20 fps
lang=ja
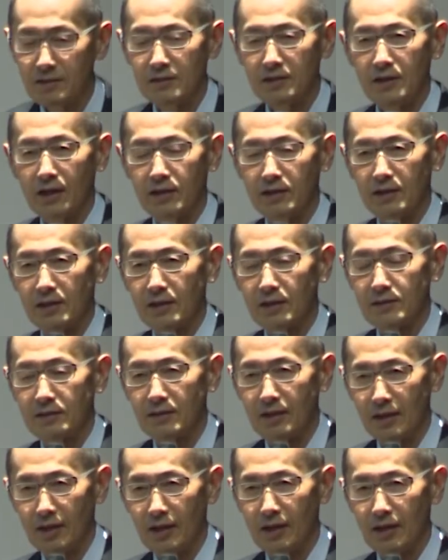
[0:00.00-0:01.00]
人がいなかっ
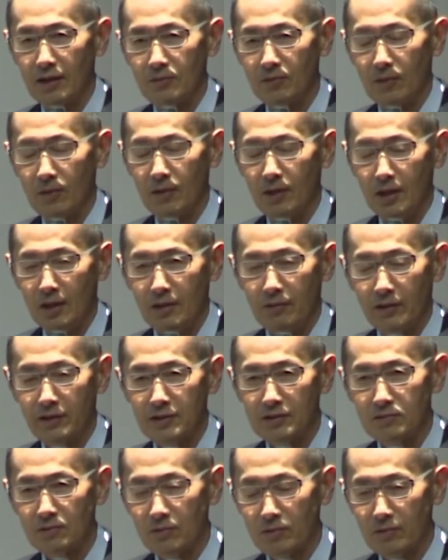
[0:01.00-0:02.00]
たらあの
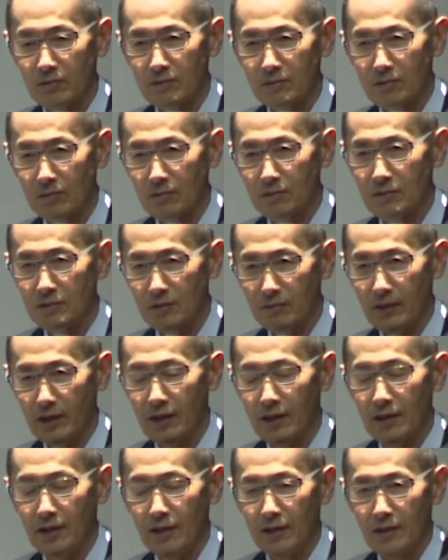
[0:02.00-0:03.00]
私のところで
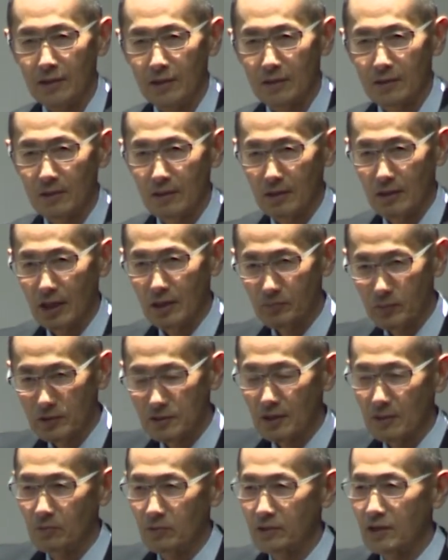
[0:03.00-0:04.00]
は iPS
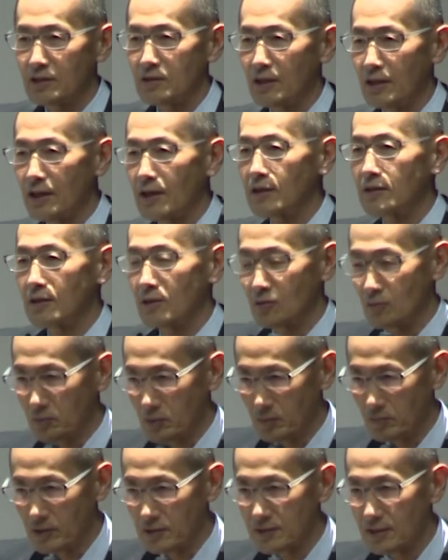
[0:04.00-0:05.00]
細胞できてなかったと思
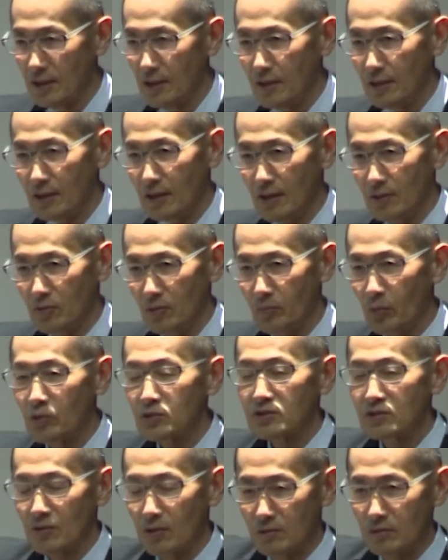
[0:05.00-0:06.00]
います。あの
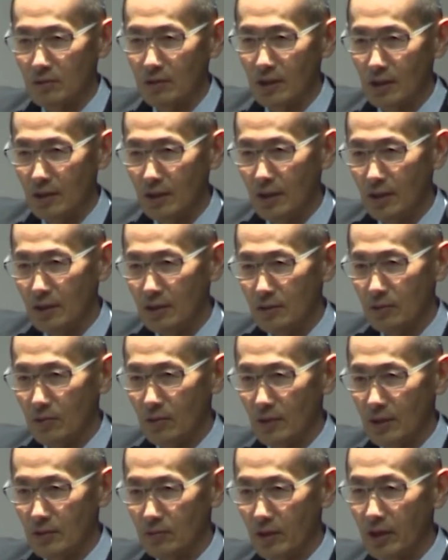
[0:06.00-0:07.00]
ボストン
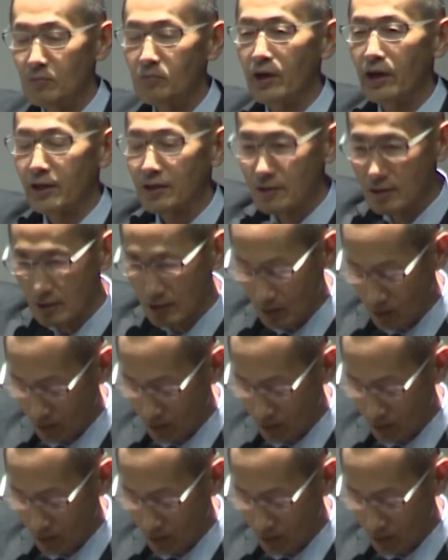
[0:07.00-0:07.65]
のあの MIT